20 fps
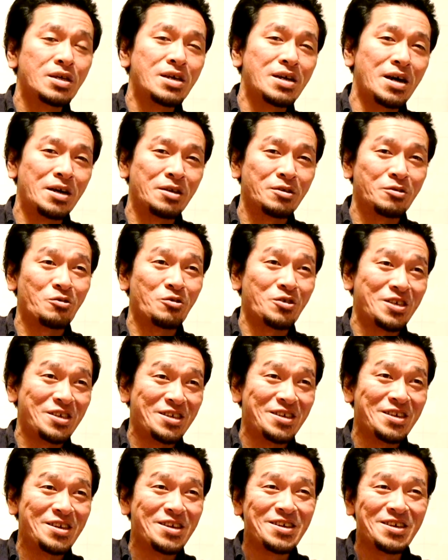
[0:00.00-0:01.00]
ある時
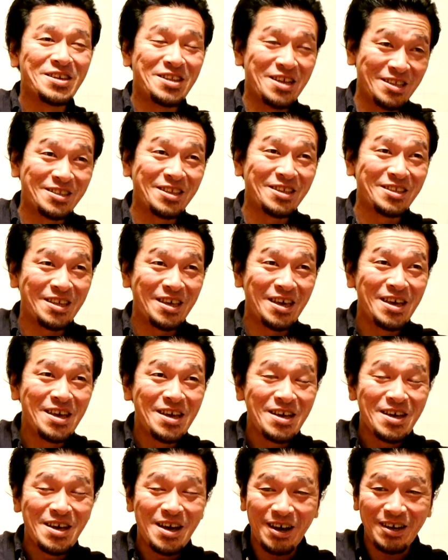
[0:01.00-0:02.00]
入れてて
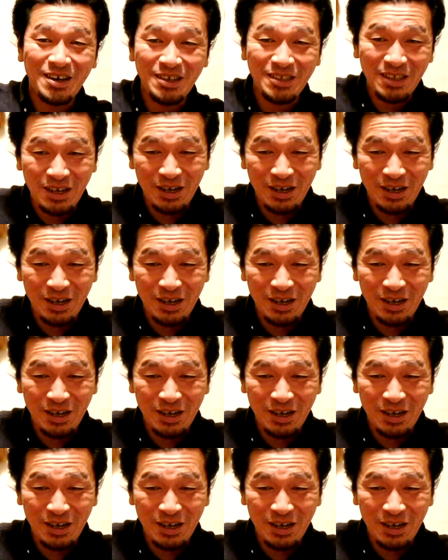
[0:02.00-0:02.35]
あげたら